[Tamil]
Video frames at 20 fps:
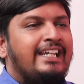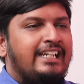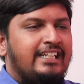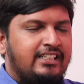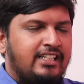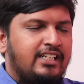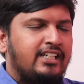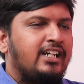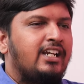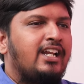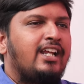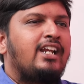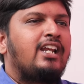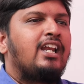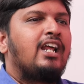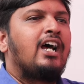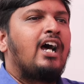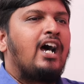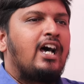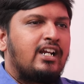இந்த
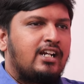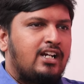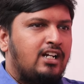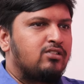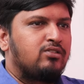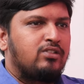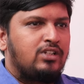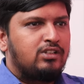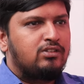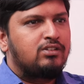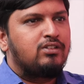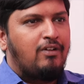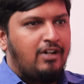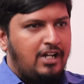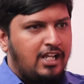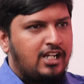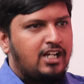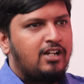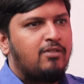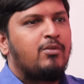நிலையில் ஆற்காடு சுரேஷ் வந்து
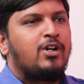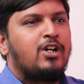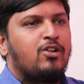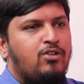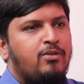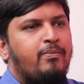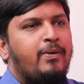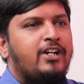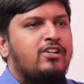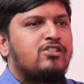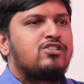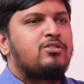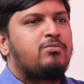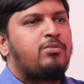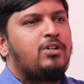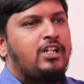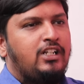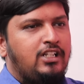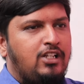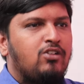வழக்கமான ஒரு பேட்டர்
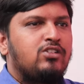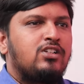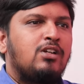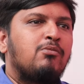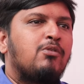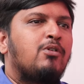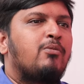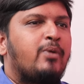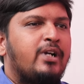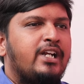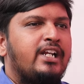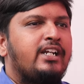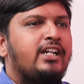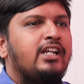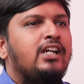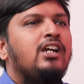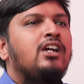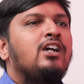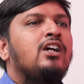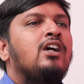வச்சுருப்பாங்க ஏதோ ஒரு சம்பவம் பண்ணிவிட்டு